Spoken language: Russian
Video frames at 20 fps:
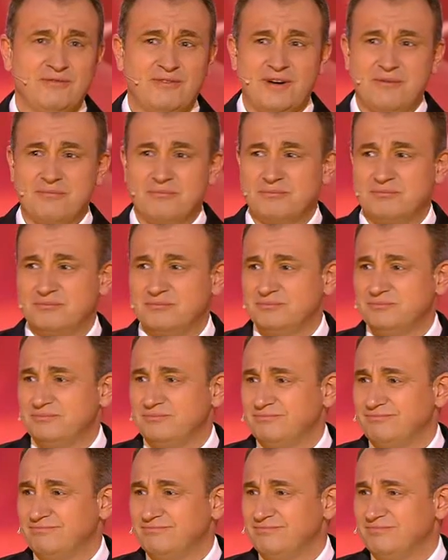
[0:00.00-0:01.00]

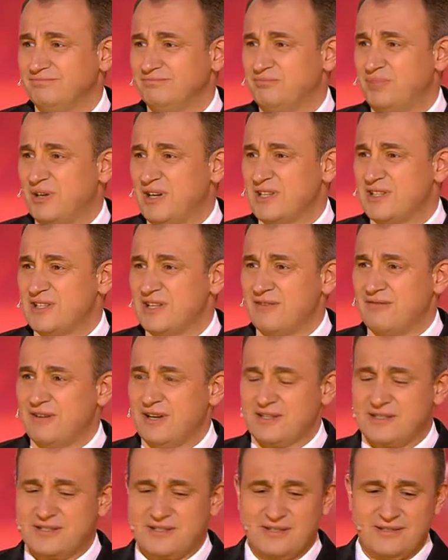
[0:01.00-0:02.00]
вам
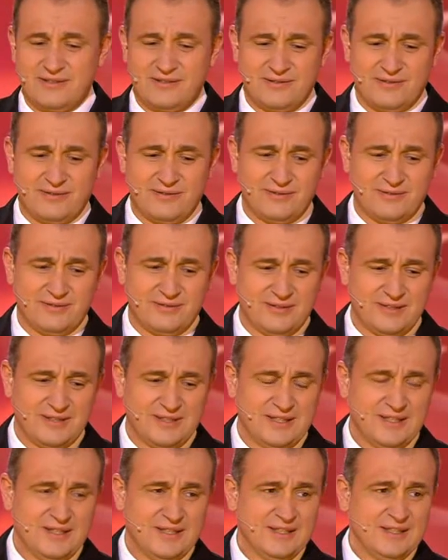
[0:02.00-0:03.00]
признаваться, но
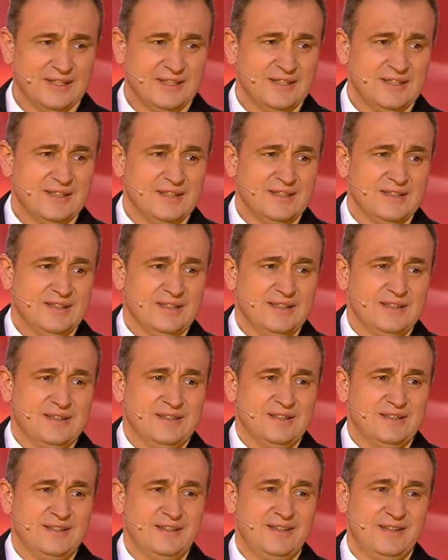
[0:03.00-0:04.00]

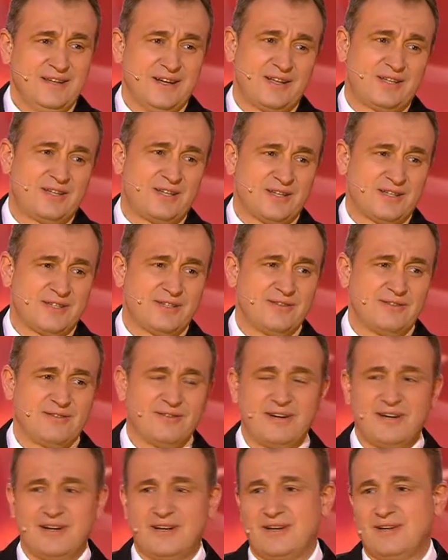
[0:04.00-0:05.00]
я, честно
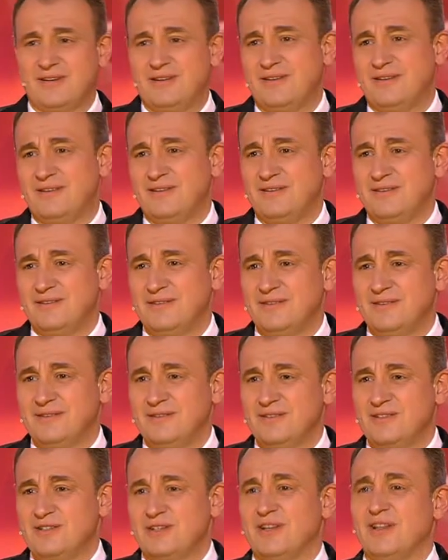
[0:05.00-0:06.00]
говоря,
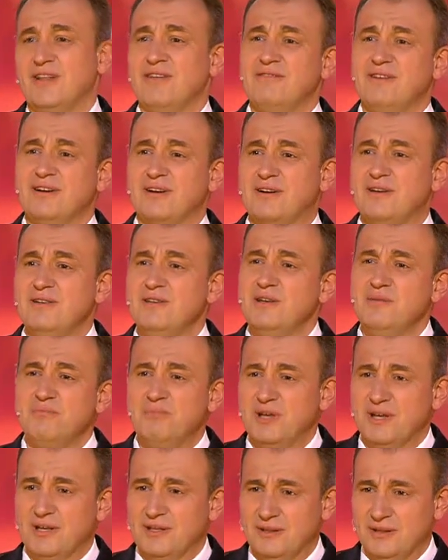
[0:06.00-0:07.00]
человек не
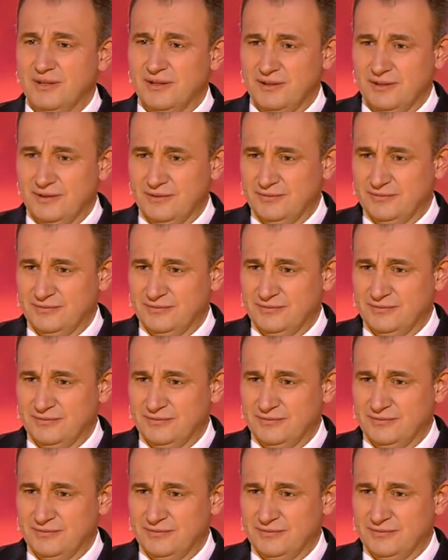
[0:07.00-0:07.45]
бедный.